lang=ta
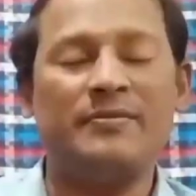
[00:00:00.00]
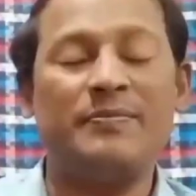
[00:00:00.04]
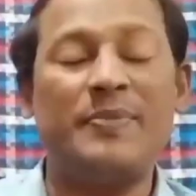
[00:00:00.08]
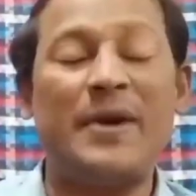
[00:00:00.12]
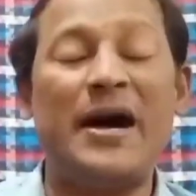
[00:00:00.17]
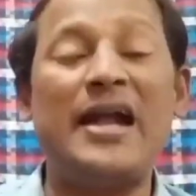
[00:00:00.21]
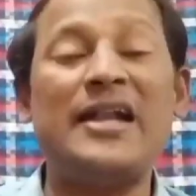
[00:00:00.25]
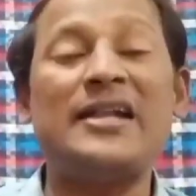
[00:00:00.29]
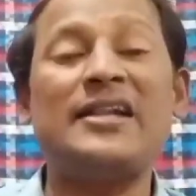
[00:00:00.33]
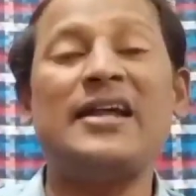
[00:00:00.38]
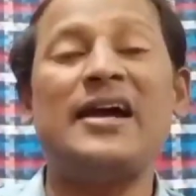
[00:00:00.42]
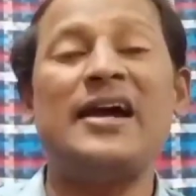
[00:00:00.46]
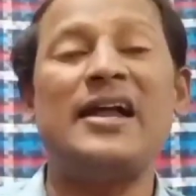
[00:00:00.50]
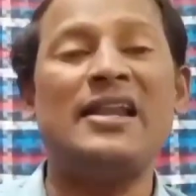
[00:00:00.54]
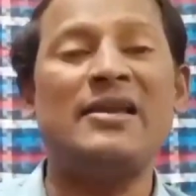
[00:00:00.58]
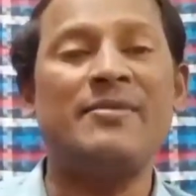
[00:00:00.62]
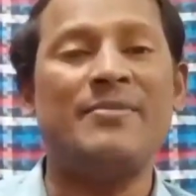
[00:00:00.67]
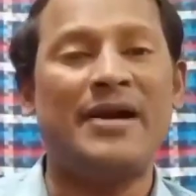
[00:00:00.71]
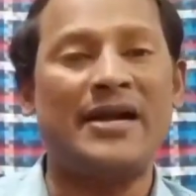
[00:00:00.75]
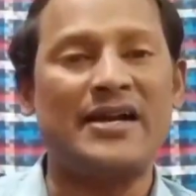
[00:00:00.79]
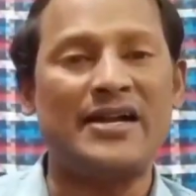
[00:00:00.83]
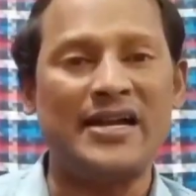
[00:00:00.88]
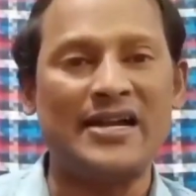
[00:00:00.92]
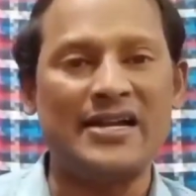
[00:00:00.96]
பாட்டாளி
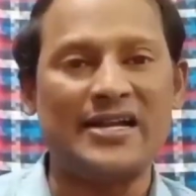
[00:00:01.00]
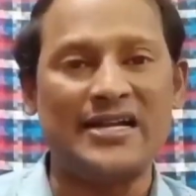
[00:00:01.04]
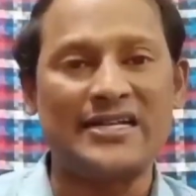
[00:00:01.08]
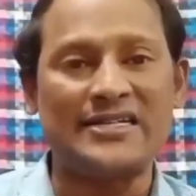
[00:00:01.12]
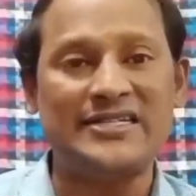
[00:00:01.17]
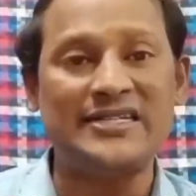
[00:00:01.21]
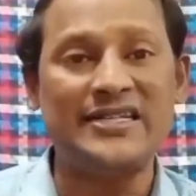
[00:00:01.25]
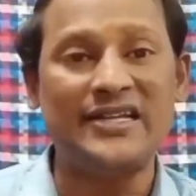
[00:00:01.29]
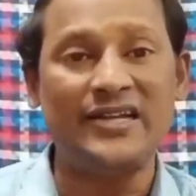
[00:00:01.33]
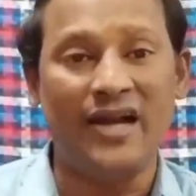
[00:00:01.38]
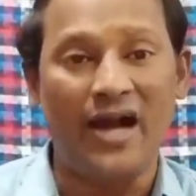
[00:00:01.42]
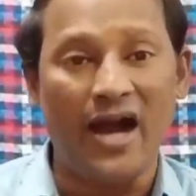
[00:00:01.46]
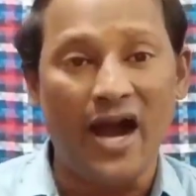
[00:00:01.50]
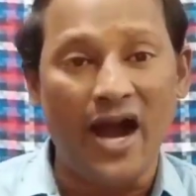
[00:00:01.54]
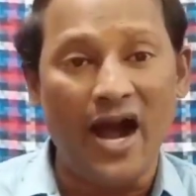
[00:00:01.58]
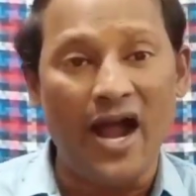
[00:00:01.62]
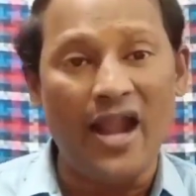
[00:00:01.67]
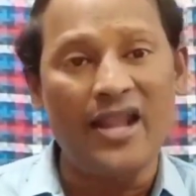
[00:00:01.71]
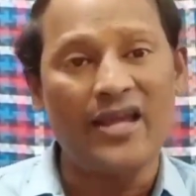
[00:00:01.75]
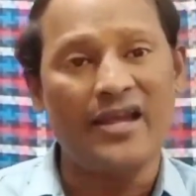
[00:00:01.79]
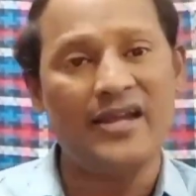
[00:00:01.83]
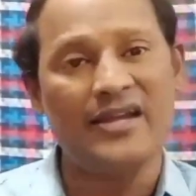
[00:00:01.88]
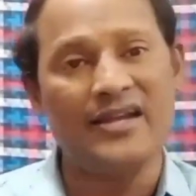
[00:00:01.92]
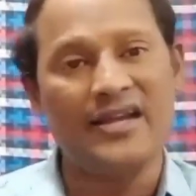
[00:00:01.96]
மக்கள் கட்சி
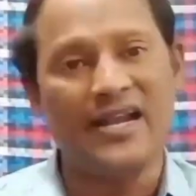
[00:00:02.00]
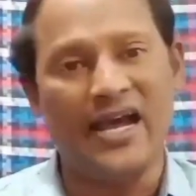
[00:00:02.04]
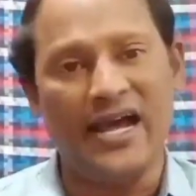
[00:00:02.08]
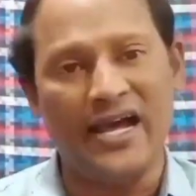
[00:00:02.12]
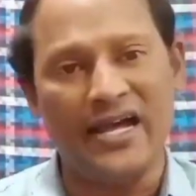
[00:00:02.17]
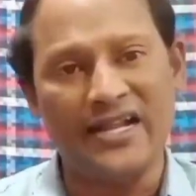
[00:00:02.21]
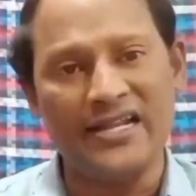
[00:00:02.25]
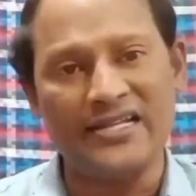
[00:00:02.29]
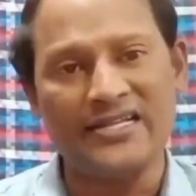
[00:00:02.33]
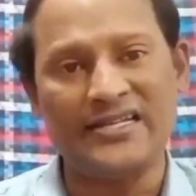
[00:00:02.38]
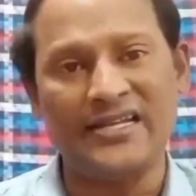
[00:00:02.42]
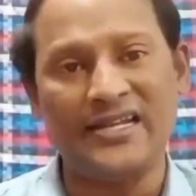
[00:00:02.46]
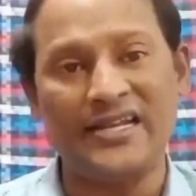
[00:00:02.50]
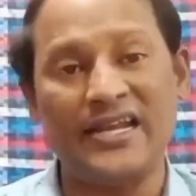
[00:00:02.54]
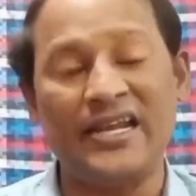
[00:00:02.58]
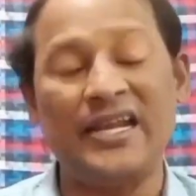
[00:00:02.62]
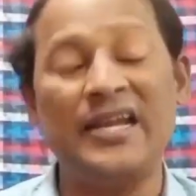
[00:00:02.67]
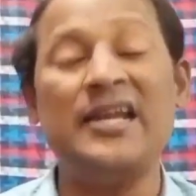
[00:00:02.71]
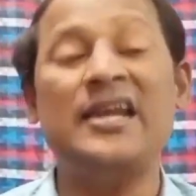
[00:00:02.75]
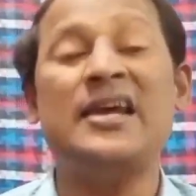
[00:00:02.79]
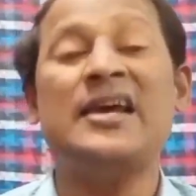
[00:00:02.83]
ஆளுகின்ற அரசுக்கு